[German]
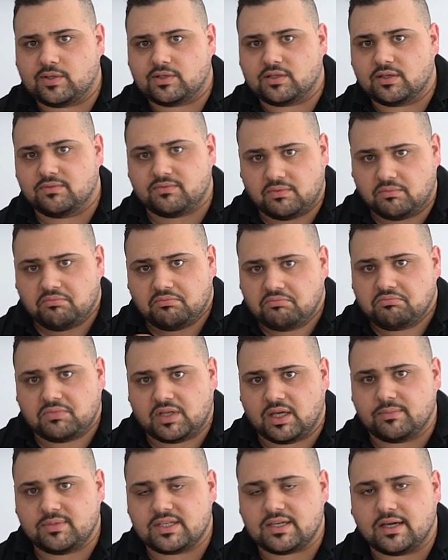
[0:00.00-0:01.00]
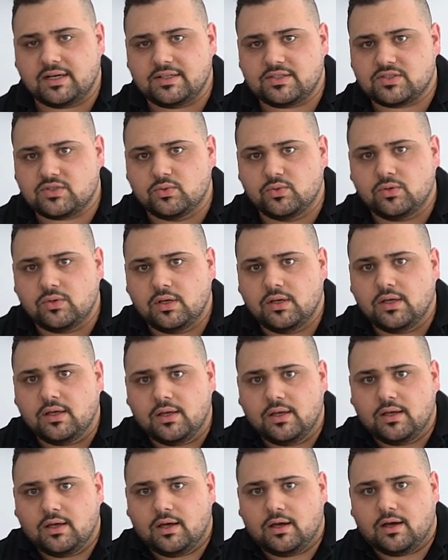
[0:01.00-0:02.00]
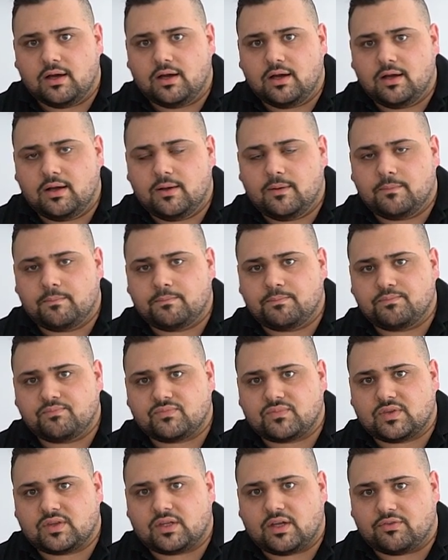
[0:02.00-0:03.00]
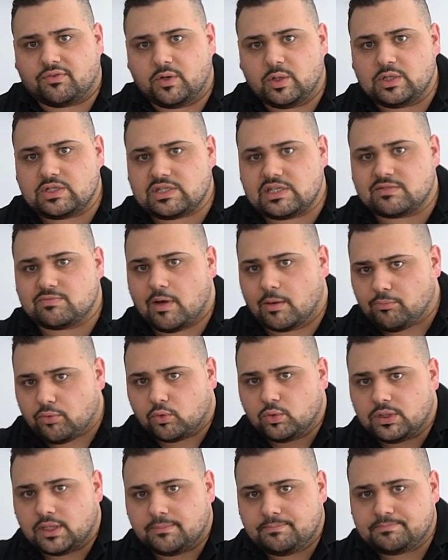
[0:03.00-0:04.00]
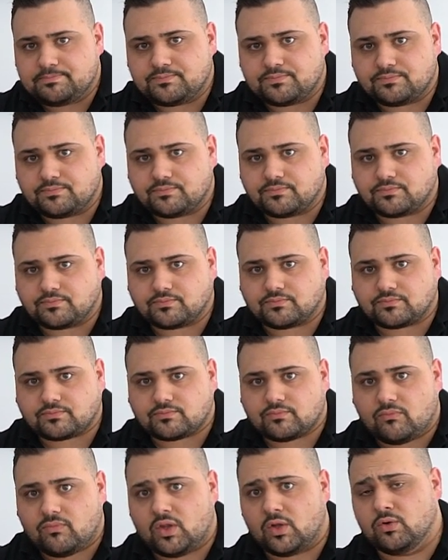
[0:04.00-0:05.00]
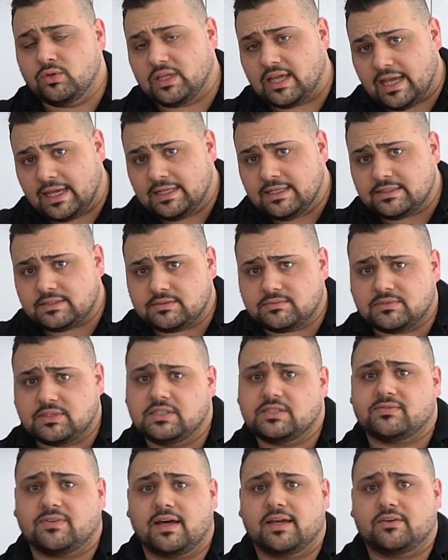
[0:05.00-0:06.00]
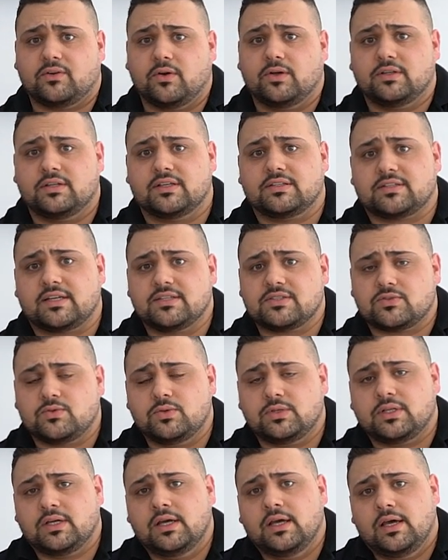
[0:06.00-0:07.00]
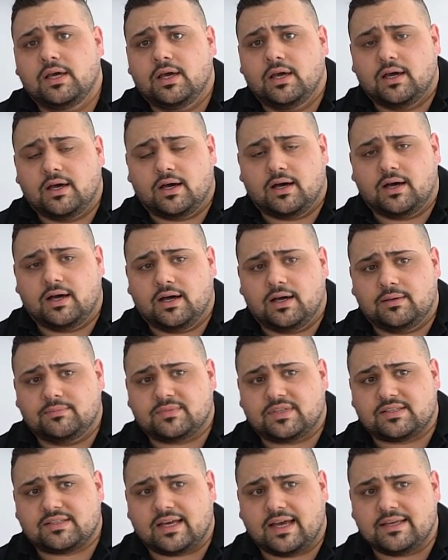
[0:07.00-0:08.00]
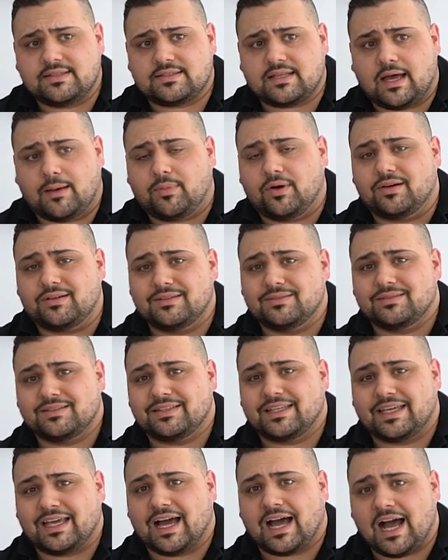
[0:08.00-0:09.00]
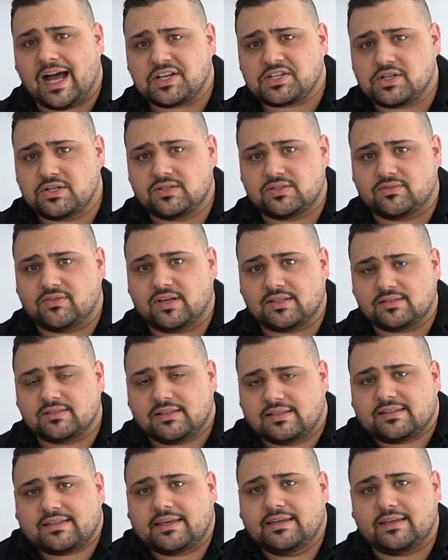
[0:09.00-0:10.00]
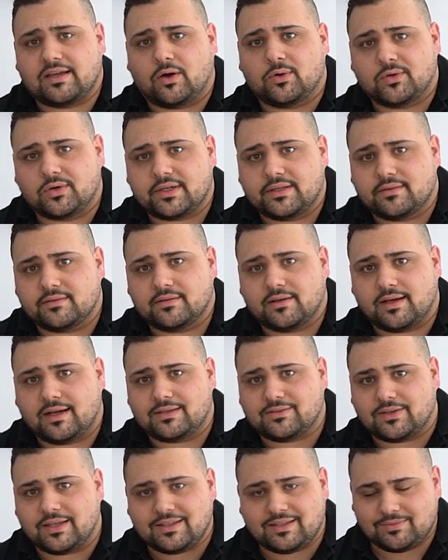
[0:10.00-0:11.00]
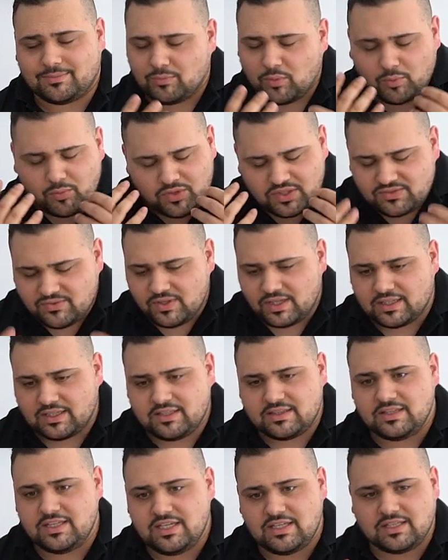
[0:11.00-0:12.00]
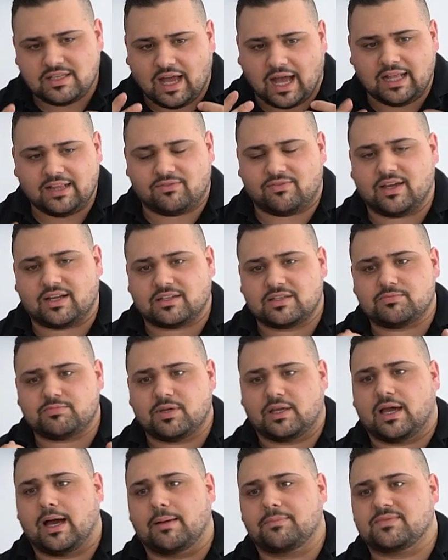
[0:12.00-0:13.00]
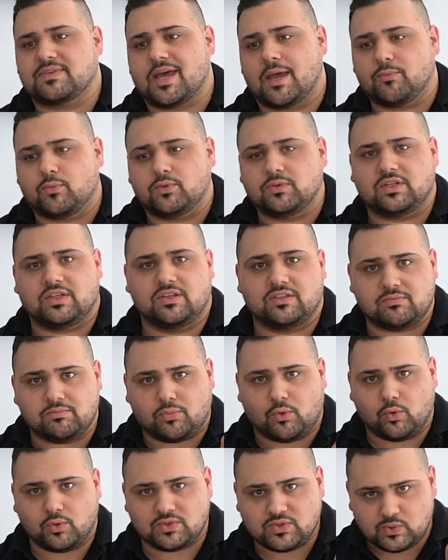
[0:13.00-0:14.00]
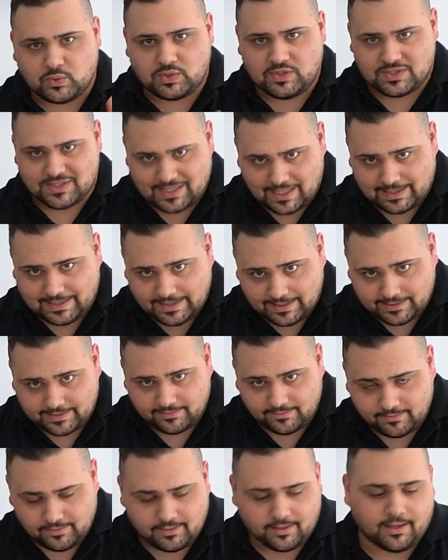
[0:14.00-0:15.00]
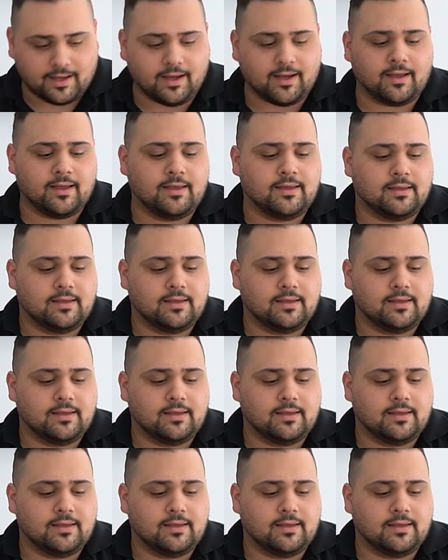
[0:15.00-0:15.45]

betrifft, gebe ich ehrlich zu. Ähm, dafür ist das mein Bruder und der Ennis. Die zwei können das ganz gut. Ähm, das heißt aber, eine Garage oder sowas, das kriege ich auch noch hin. Also es, man muss wirklich nicht handwerklich begabt sein, um diesen Boden zu installieren. Ja.